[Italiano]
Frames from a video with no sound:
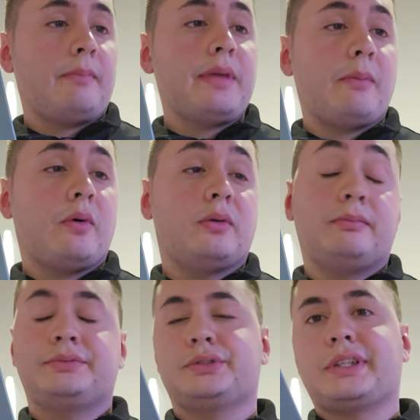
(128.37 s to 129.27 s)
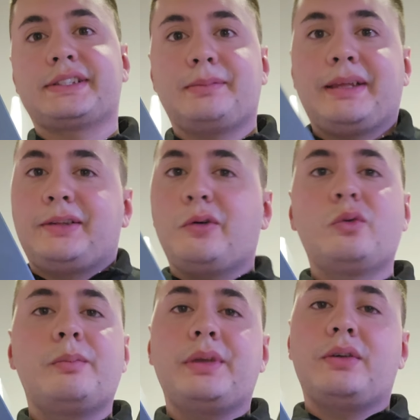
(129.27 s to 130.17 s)
abbiamo sostanzialmente
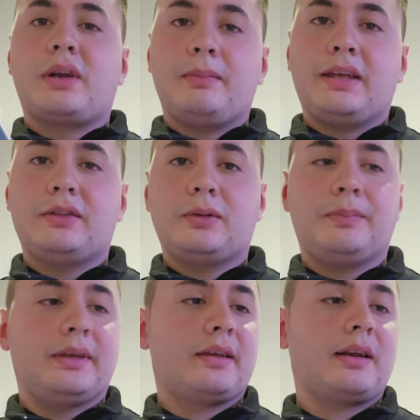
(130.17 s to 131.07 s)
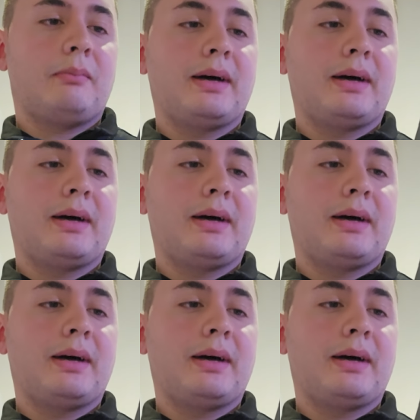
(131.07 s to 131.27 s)
un miglioramento per la